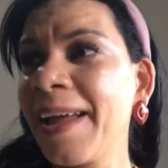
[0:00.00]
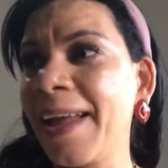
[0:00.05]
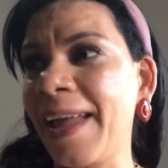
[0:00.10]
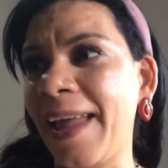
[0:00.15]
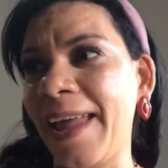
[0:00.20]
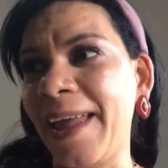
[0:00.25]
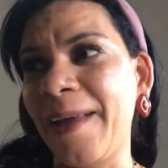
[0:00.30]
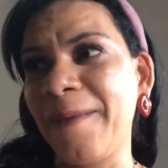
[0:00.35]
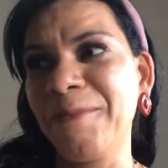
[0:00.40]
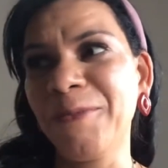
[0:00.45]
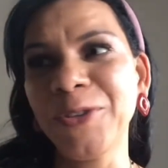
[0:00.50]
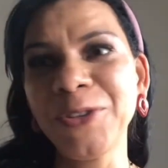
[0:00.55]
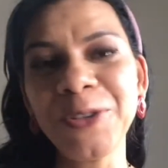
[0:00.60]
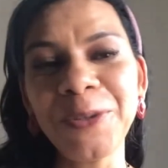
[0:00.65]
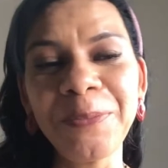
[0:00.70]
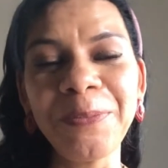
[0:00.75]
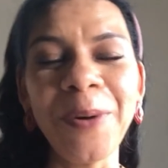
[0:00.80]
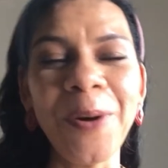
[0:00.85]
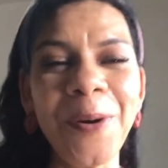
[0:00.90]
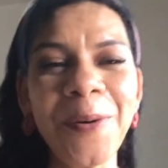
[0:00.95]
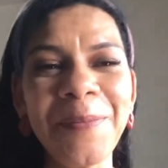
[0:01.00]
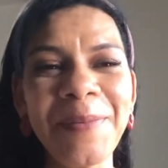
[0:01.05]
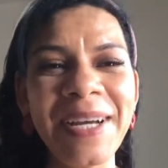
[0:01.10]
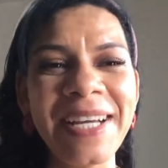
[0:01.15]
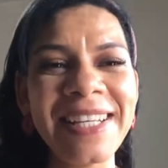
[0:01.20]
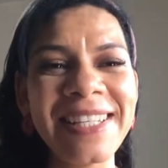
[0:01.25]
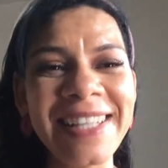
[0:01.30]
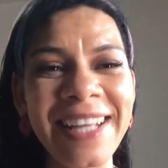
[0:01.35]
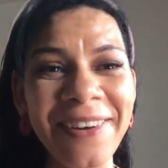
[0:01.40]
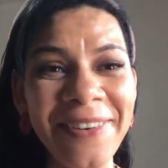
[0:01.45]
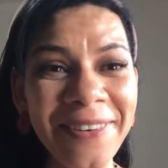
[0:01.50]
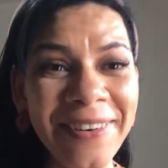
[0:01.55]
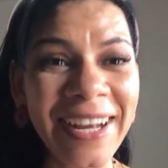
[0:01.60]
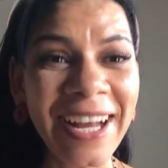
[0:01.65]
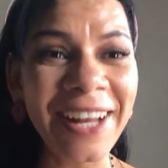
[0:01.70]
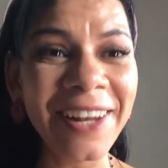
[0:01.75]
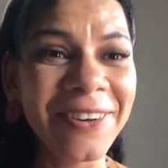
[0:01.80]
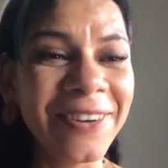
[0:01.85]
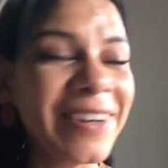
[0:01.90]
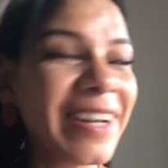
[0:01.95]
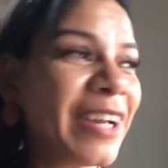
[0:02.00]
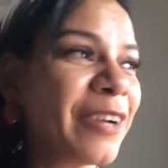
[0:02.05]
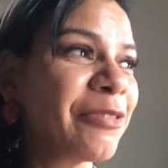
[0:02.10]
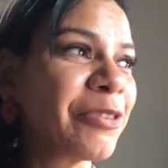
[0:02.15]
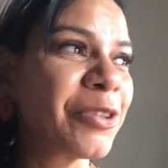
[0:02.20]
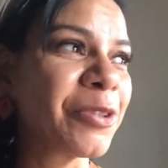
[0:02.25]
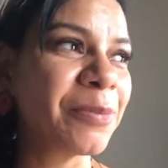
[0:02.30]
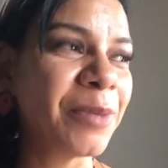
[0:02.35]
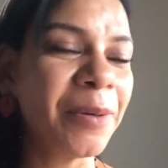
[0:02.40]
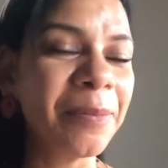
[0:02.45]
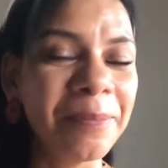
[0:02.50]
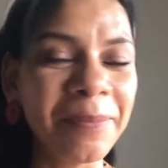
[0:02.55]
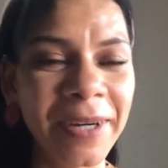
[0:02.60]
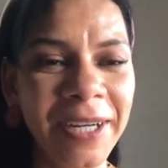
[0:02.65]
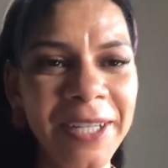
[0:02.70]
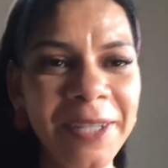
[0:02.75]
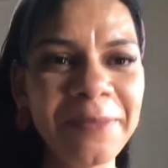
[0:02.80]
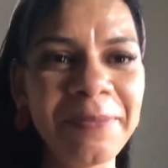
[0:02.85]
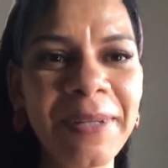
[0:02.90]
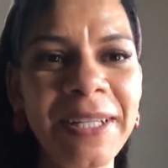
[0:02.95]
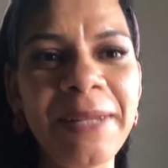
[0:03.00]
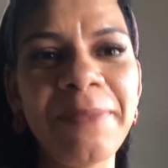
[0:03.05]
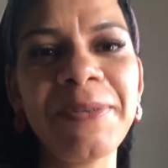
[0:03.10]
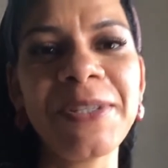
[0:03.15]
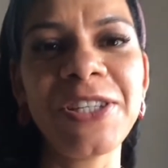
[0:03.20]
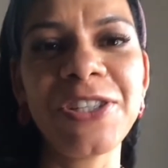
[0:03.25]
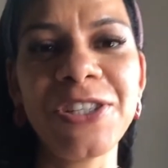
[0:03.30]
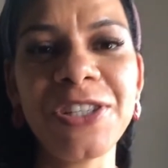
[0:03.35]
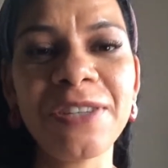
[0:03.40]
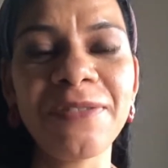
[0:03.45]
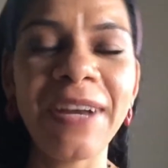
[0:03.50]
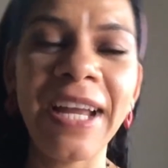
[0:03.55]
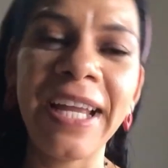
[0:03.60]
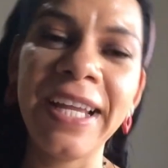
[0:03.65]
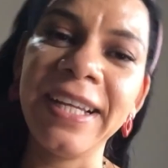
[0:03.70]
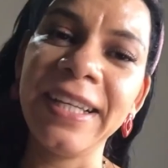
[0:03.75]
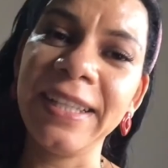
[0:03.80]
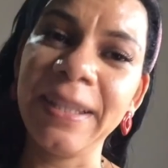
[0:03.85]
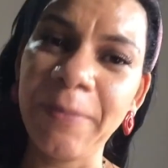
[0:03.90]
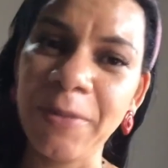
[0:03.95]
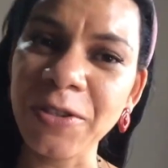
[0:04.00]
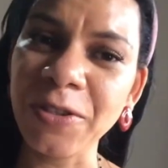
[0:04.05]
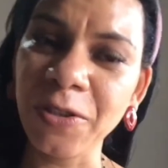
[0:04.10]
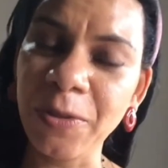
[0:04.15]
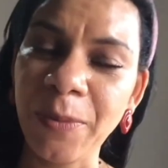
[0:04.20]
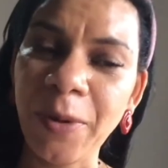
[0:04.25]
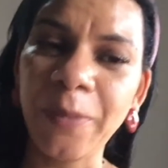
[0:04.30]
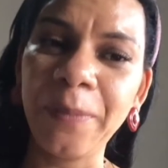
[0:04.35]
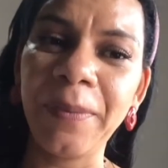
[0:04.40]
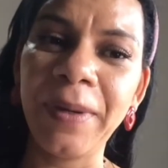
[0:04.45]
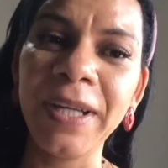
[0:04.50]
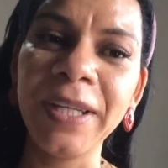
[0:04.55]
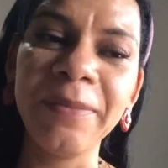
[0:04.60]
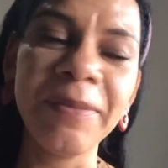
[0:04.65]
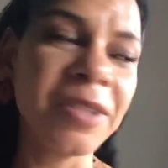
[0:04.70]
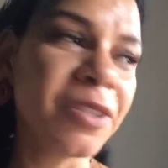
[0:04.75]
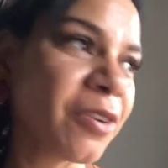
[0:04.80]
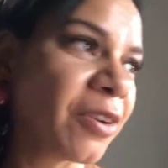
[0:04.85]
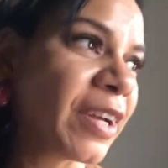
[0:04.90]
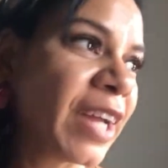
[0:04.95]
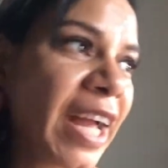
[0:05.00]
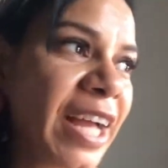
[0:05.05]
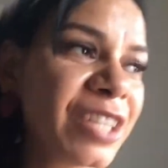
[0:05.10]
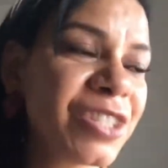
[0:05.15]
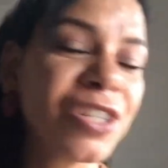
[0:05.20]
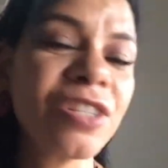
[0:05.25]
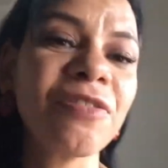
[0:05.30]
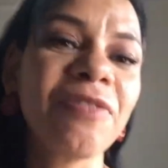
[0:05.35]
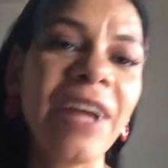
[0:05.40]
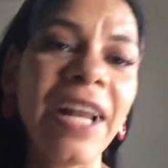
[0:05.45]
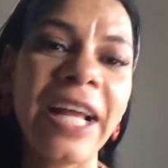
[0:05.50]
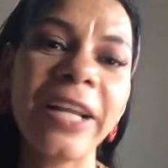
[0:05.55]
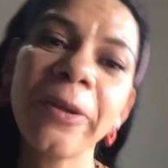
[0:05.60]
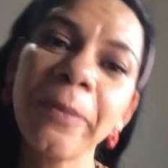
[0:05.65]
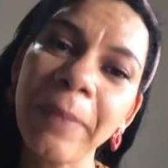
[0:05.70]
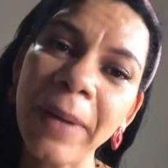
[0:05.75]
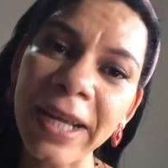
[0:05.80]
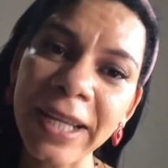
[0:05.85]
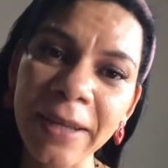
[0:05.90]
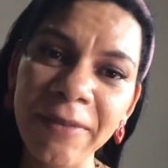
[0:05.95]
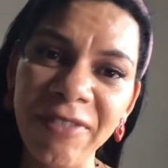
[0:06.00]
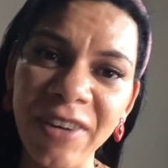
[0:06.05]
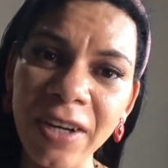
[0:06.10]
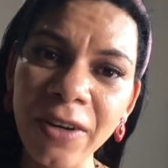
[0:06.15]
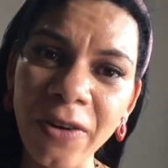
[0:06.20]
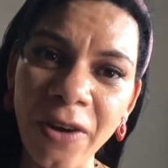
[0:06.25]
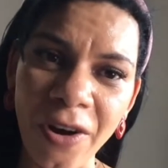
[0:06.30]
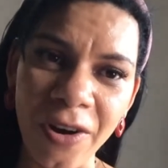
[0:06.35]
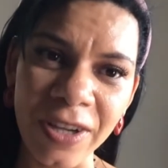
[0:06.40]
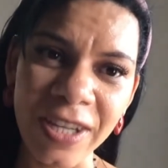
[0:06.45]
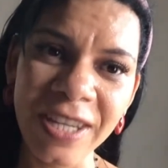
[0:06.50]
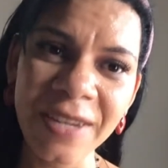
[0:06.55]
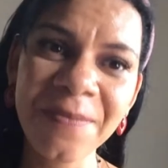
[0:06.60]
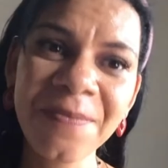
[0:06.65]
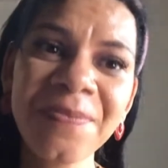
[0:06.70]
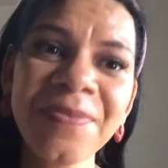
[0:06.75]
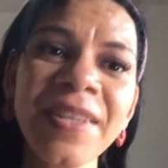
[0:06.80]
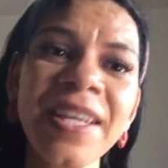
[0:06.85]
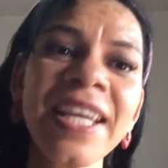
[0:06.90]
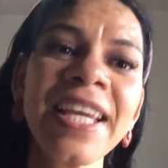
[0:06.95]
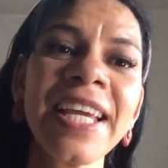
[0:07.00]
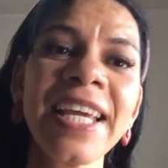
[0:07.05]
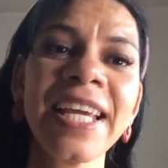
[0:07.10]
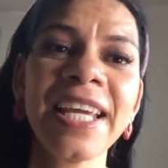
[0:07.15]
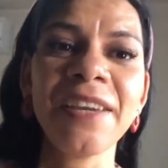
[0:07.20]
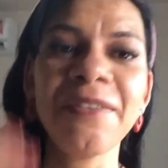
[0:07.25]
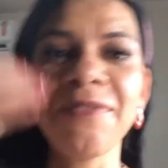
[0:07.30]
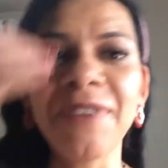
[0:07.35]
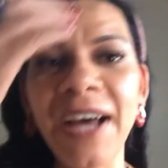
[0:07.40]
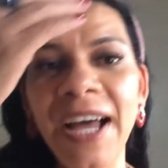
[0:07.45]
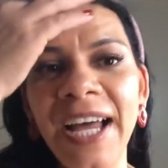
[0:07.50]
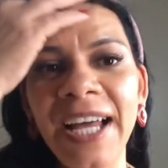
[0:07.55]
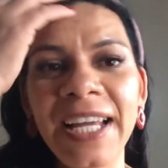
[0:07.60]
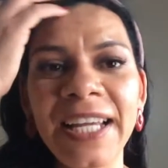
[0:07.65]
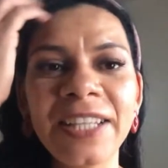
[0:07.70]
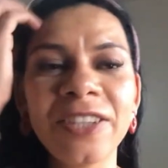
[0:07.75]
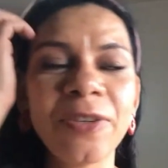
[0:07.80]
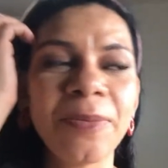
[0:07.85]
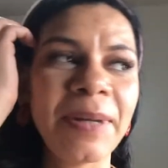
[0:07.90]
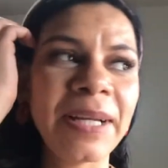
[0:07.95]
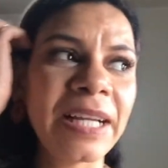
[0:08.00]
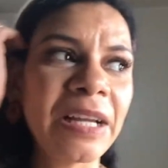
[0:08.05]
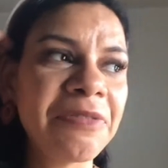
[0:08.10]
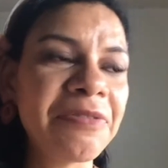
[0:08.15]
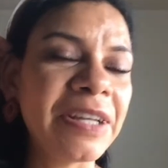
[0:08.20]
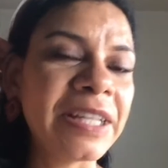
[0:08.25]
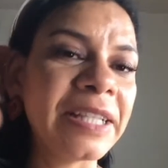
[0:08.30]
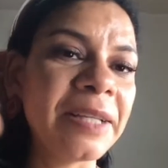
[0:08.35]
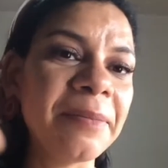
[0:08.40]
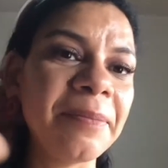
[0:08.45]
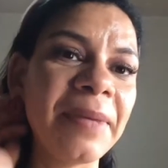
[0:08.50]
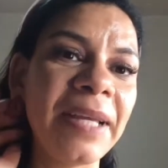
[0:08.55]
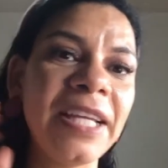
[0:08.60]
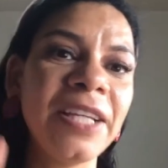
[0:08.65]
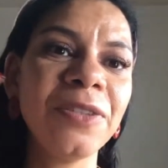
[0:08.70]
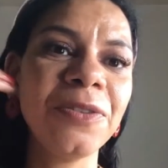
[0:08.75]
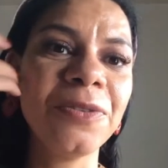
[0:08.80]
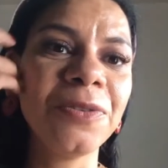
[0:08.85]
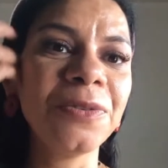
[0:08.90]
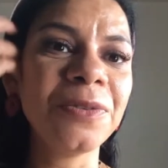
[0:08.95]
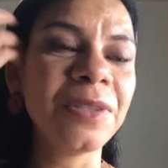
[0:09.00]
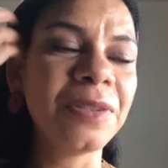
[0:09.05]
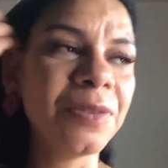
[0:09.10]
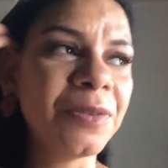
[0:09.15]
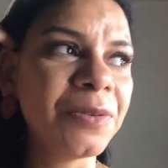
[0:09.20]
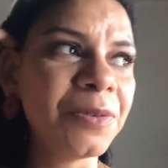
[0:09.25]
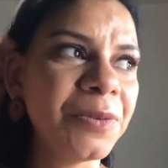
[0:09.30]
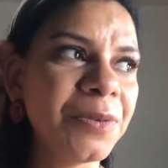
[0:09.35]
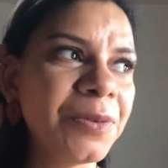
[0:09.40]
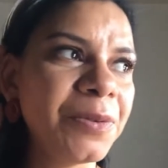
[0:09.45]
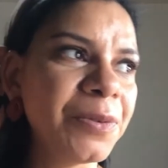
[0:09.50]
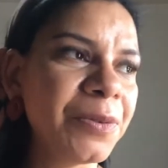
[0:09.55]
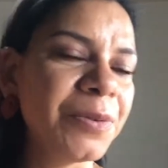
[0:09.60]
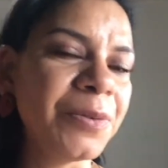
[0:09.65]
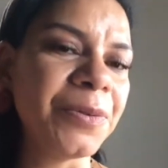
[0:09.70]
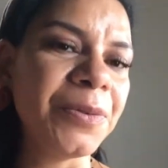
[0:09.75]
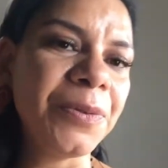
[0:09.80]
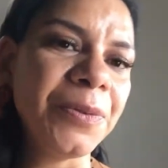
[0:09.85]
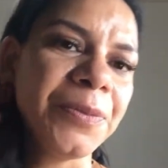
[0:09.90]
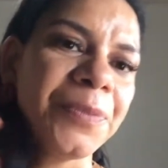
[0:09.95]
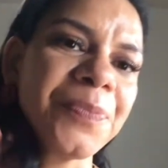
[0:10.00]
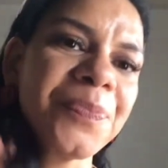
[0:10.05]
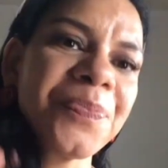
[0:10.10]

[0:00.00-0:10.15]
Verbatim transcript: É muito bom, mas é o calor. Aí eu vou tomar um banho, pra depois a gente vai... Depois que eu tomar um banho e me trocar, a gente vai lá no Parque Van Gogh e vai tomar café também no, no